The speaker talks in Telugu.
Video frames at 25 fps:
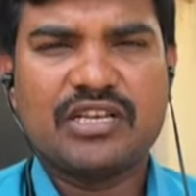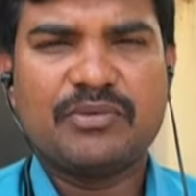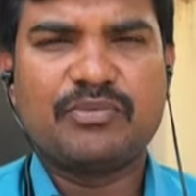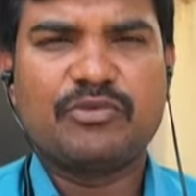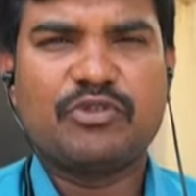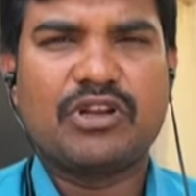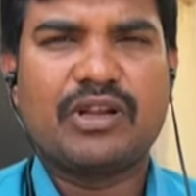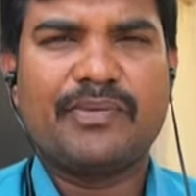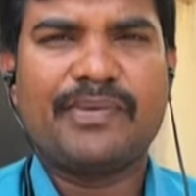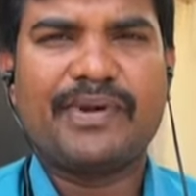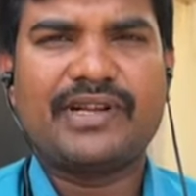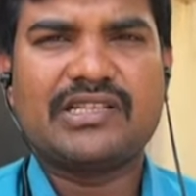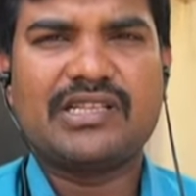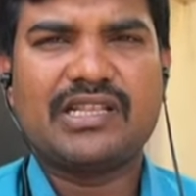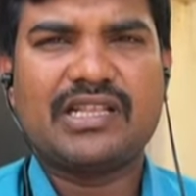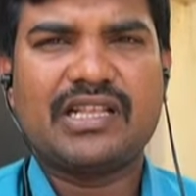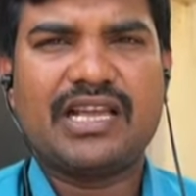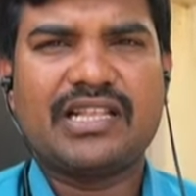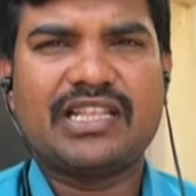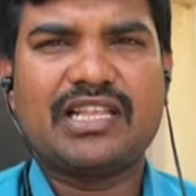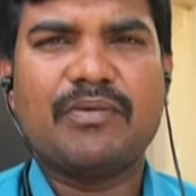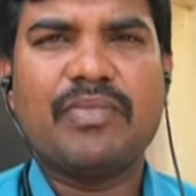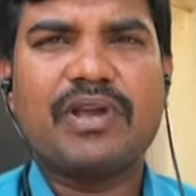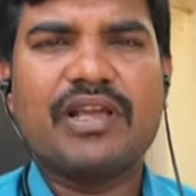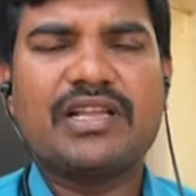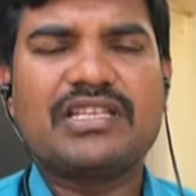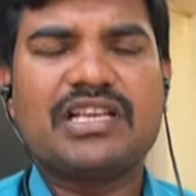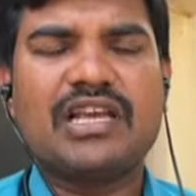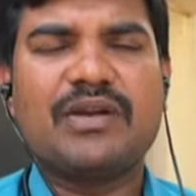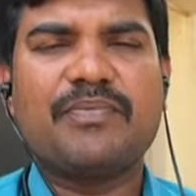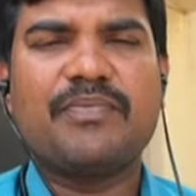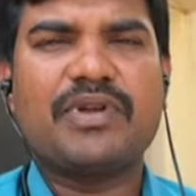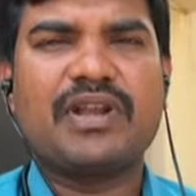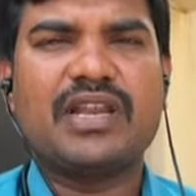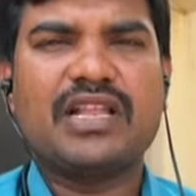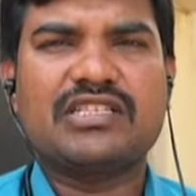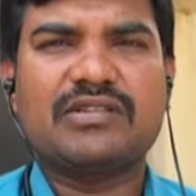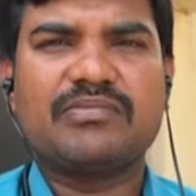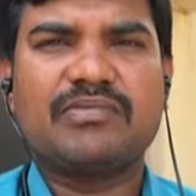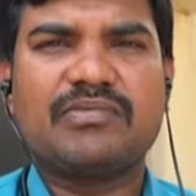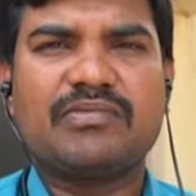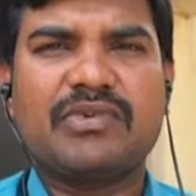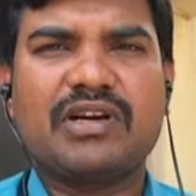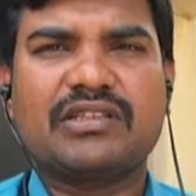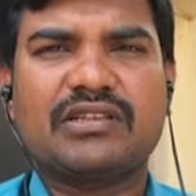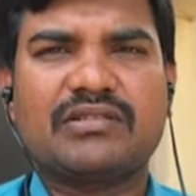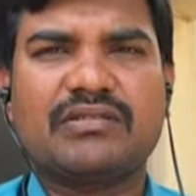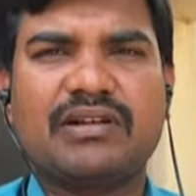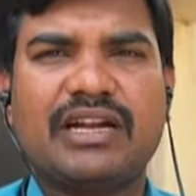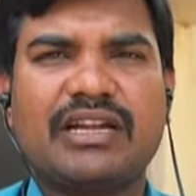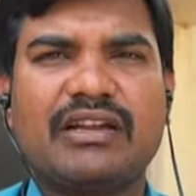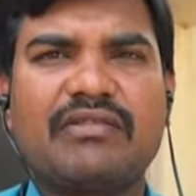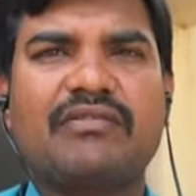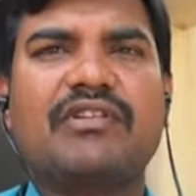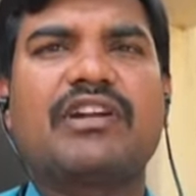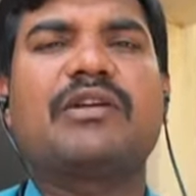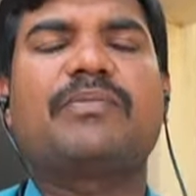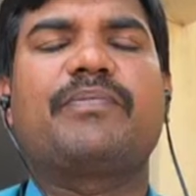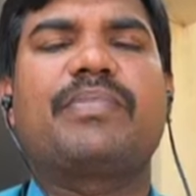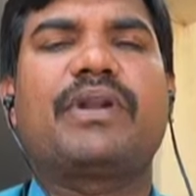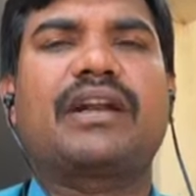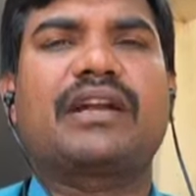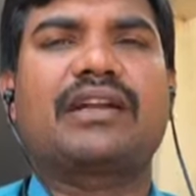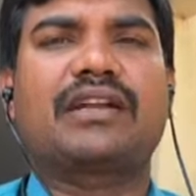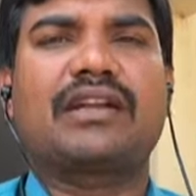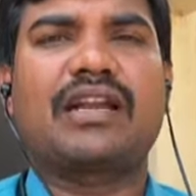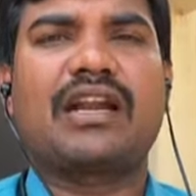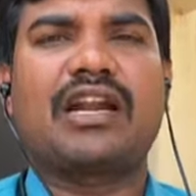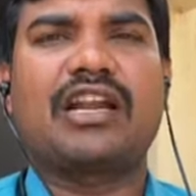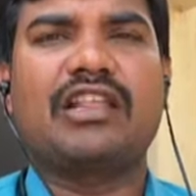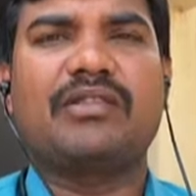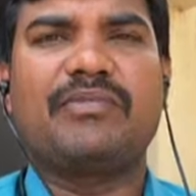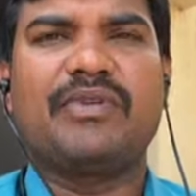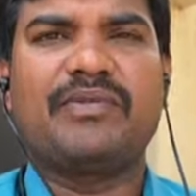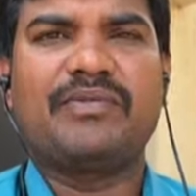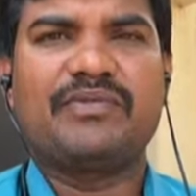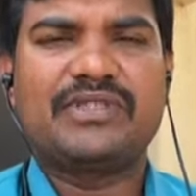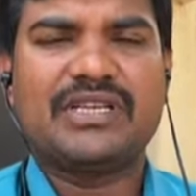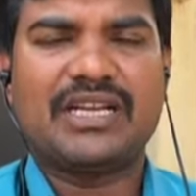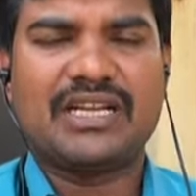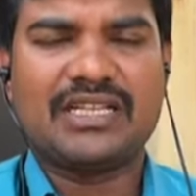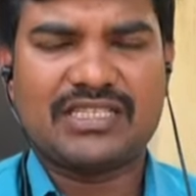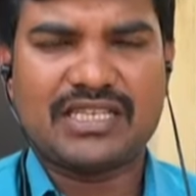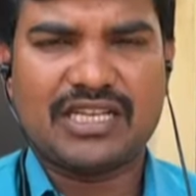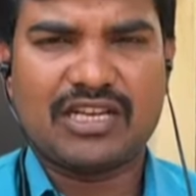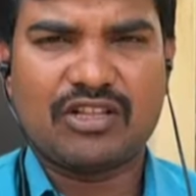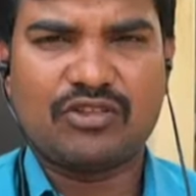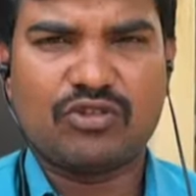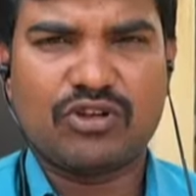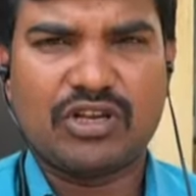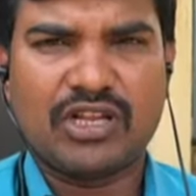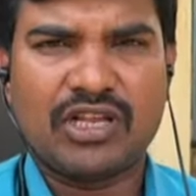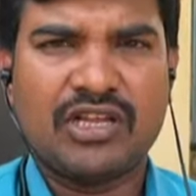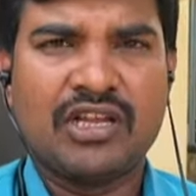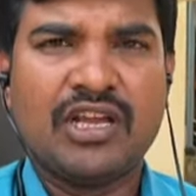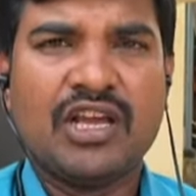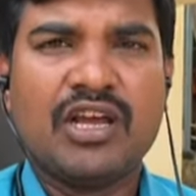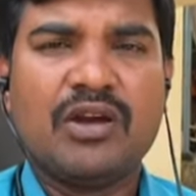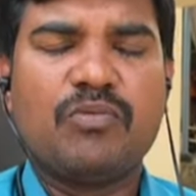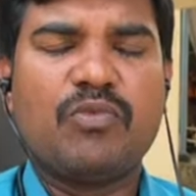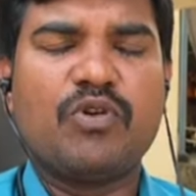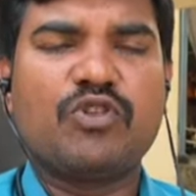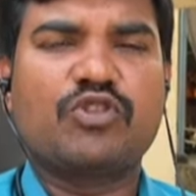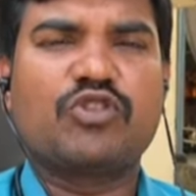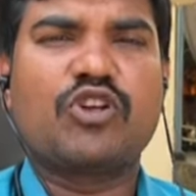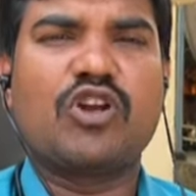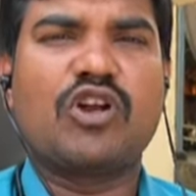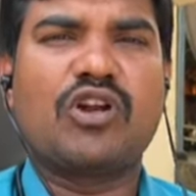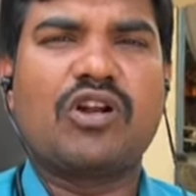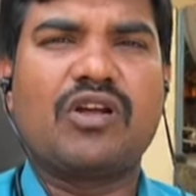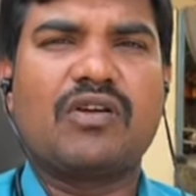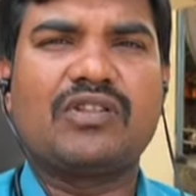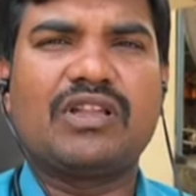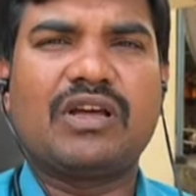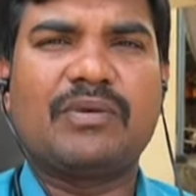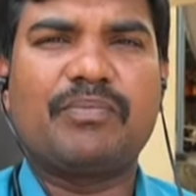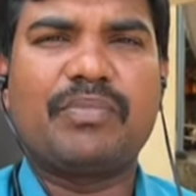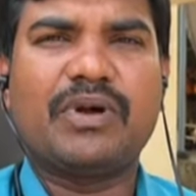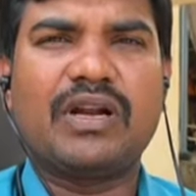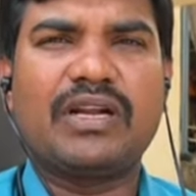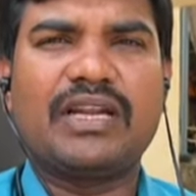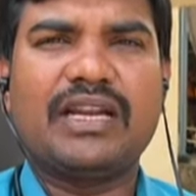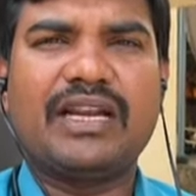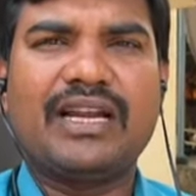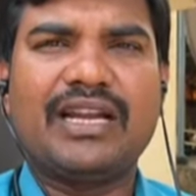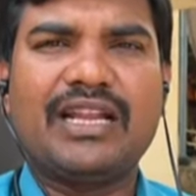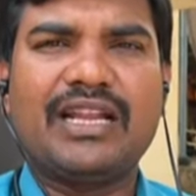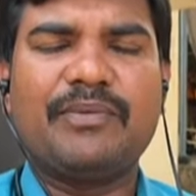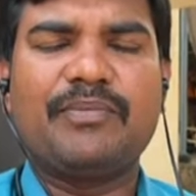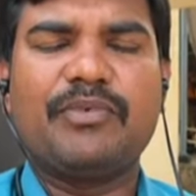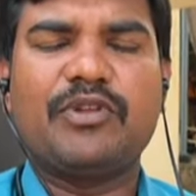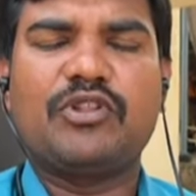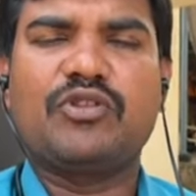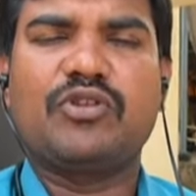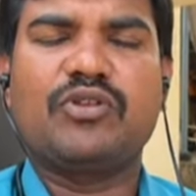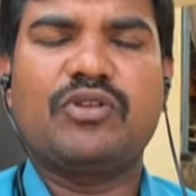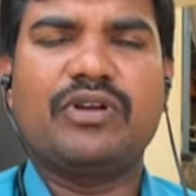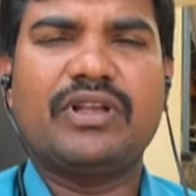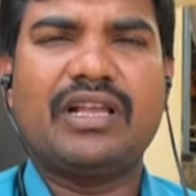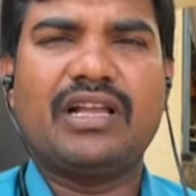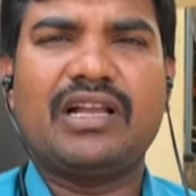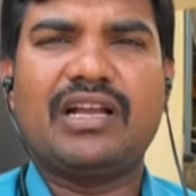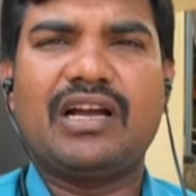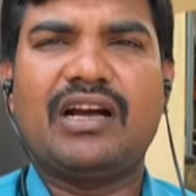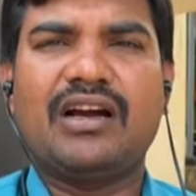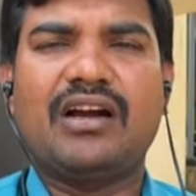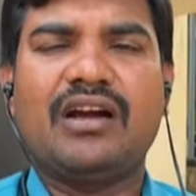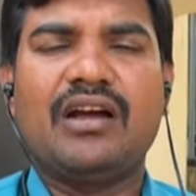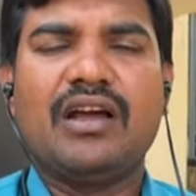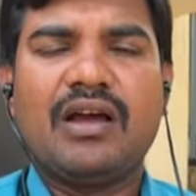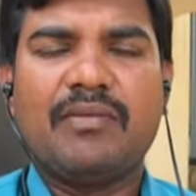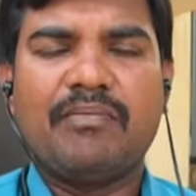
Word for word: చెప్తున్న పరిస్థితి అయితే బీజేపీ నుంచి మాత్రం అటువంటి ప్రకటన రాలేదు మేము జనసేనతోనే పొత్తులో ఉన్నాం తప్ప టీడీపీతో ఇంకా